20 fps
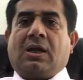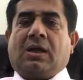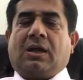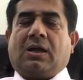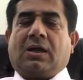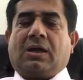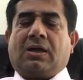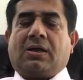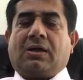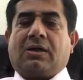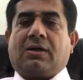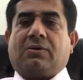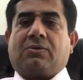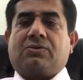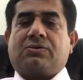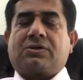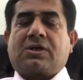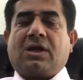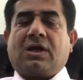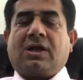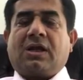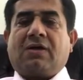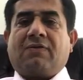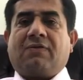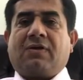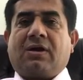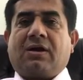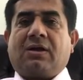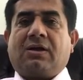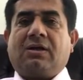उसके
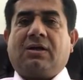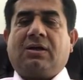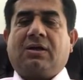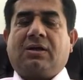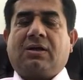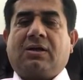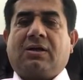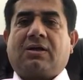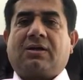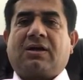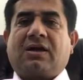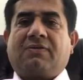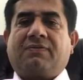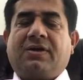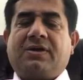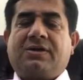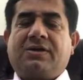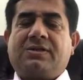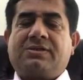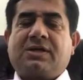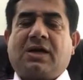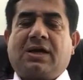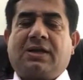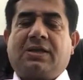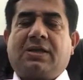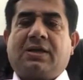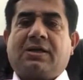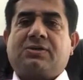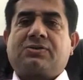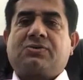अलावा ग्राफिक
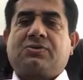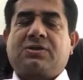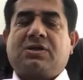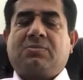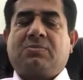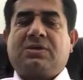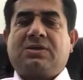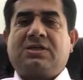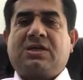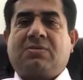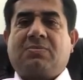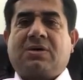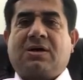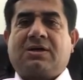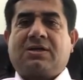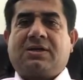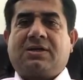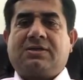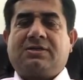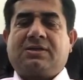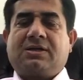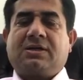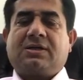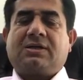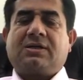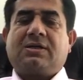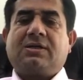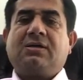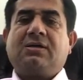डिज़ाइनिंग सोशल मीडिया मार्केटिंग